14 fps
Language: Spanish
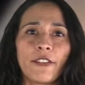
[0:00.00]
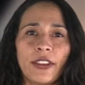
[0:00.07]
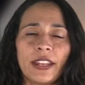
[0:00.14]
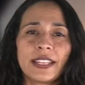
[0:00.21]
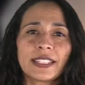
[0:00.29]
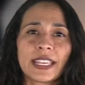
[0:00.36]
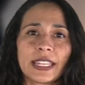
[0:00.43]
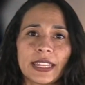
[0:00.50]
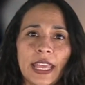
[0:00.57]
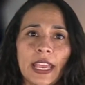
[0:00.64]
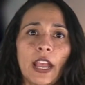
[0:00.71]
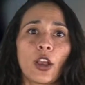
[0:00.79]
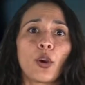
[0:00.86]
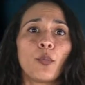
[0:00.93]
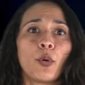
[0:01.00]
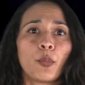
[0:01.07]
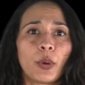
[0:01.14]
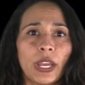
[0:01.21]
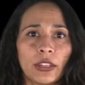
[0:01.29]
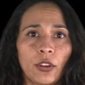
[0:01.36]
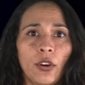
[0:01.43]
fines que tengan como
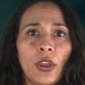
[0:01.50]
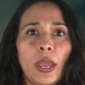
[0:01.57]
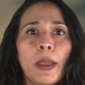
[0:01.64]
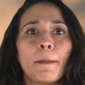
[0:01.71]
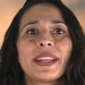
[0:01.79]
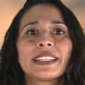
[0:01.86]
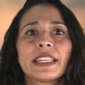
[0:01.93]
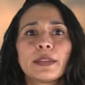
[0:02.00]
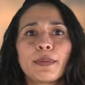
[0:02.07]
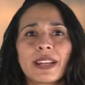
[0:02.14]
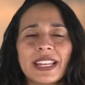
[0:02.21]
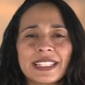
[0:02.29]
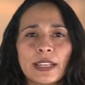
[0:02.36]
objeto preservar la